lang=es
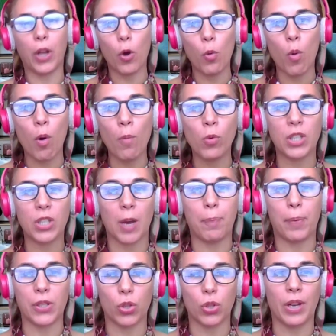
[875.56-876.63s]
porque hubo muchas
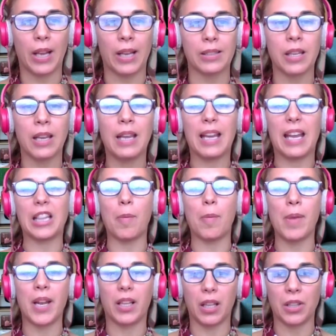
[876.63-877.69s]
personas que
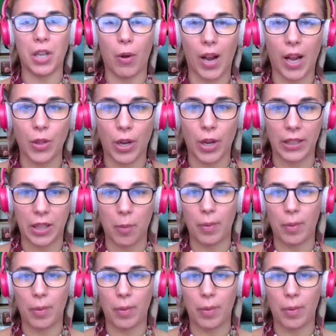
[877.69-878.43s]
también están trabajando en